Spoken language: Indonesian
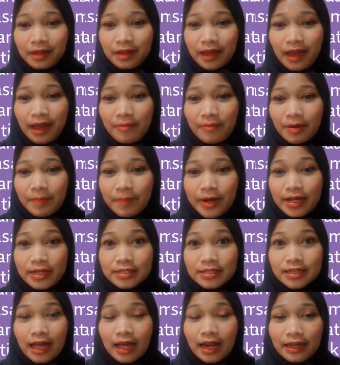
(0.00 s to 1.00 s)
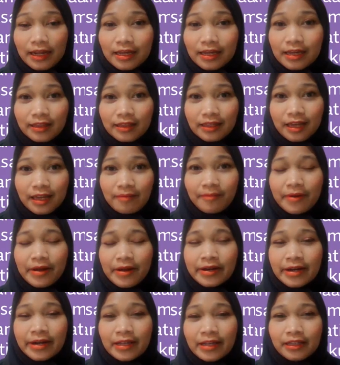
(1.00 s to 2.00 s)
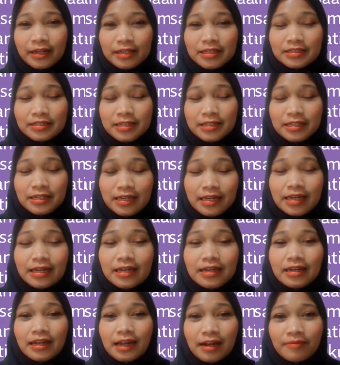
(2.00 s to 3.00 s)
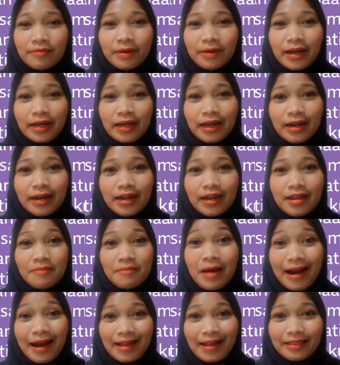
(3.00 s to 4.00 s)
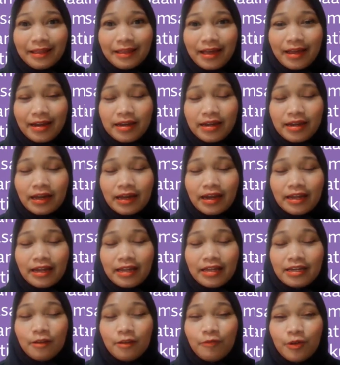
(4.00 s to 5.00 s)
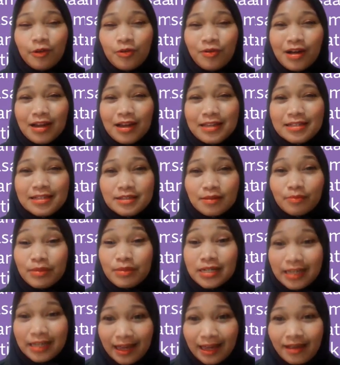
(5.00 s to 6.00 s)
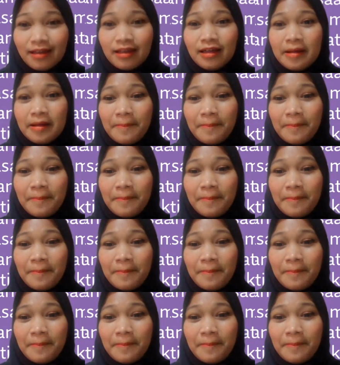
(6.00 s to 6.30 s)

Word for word: Ya, berbeda sekali ketika Belanda datang di sini dengan mereka dari barat ya, dengan individualismenya,